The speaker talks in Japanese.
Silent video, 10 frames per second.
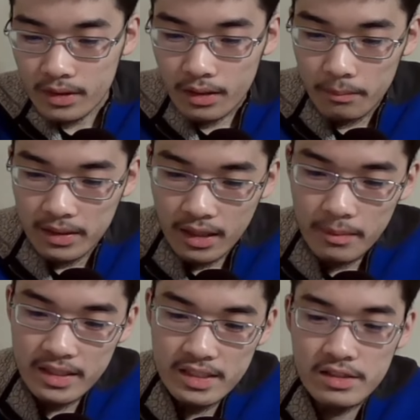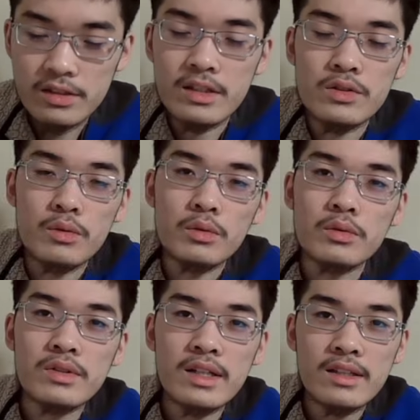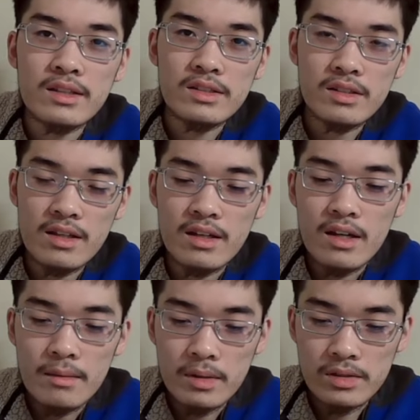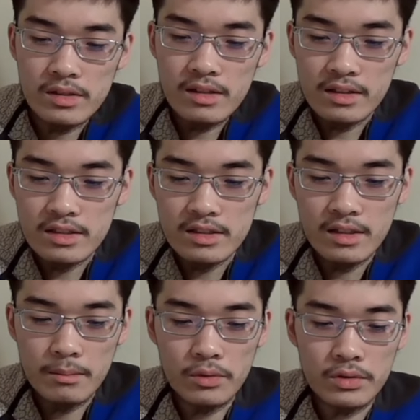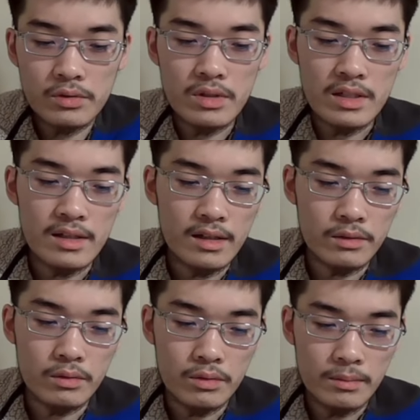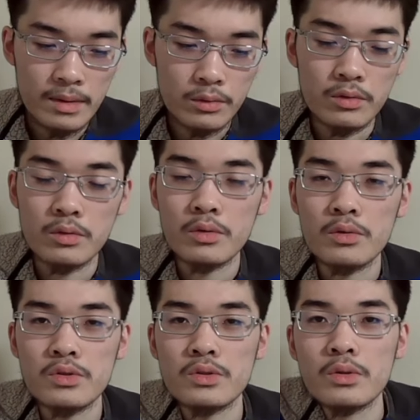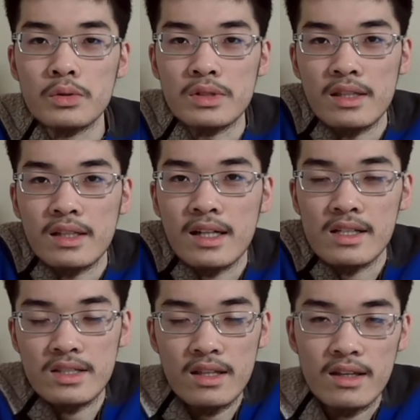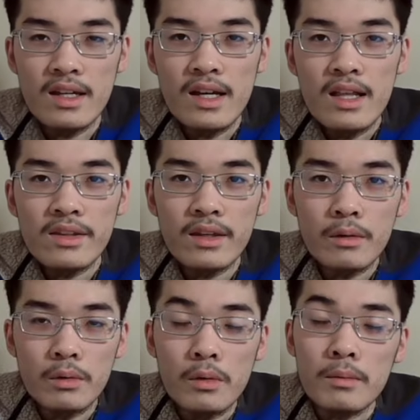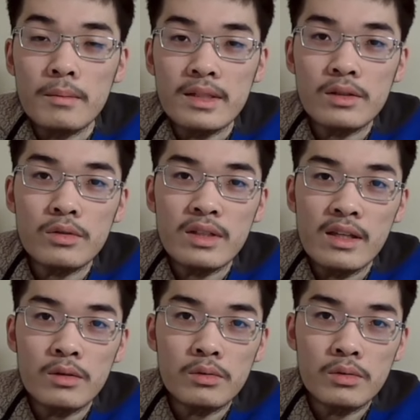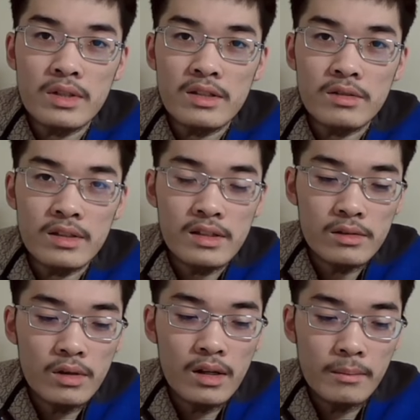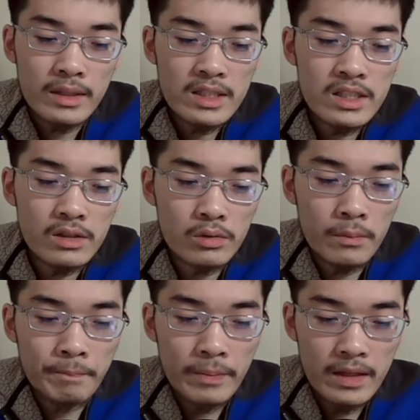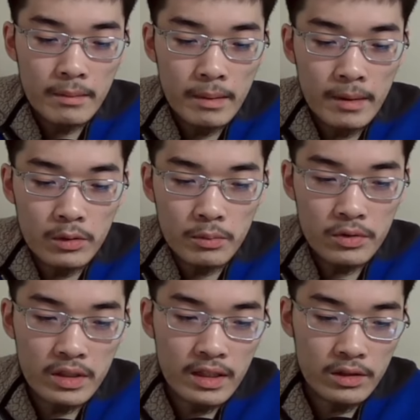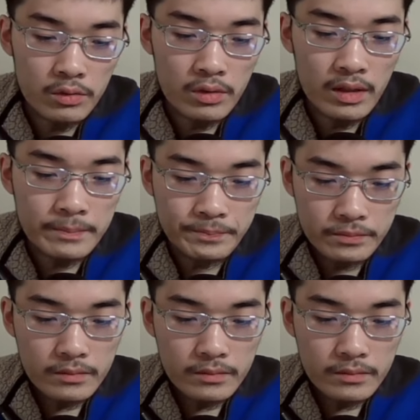まあ、玉木氏についてはちょっとこのくらいにして、まあ、次はですね、もう一人、あの、まあ、この東京15個選に関して、結構、まあ、ひどい言動を繰り広げているのが、まあ、維新の、えー、馬場信之代表で、